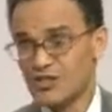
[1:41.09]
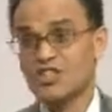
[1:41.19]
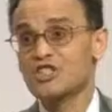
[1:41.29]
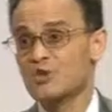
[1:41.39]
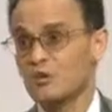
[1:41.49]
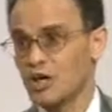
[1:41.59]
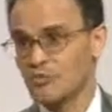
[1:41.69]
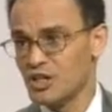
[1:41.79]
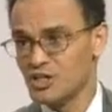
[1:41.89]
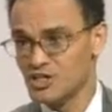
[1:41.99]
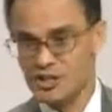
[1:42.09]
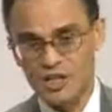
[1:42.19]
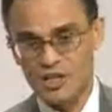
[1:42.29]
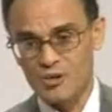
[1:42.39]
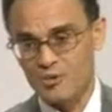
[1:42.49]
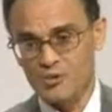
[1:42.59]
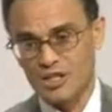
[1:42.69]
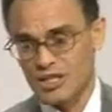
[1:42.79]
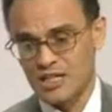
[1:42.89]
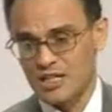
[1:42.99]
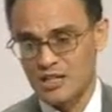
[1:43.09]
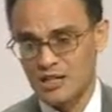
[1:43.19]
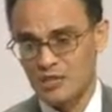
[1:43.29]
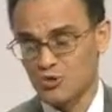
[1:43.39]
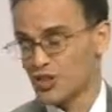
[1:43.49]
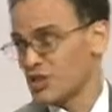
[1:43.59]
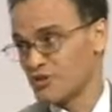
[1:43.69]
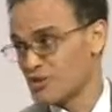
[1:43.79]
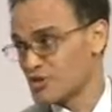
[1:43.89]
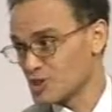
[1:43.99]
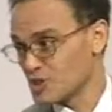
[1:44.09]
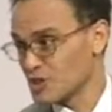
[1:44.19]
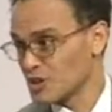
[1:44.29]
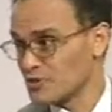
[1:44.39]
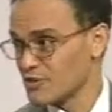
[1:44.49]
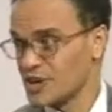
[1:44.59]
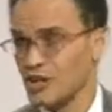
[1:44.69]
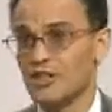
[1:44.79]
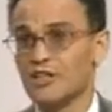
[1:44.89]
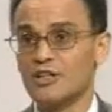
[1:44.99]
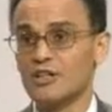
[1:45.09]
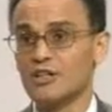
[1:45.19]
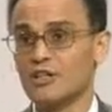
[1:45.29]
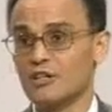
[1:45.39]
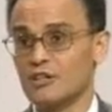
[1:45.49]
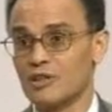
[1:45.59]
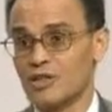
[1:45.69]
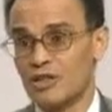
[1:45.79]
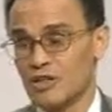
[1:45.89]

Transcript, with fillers: C'è sicuramente una, un sacrificio che viene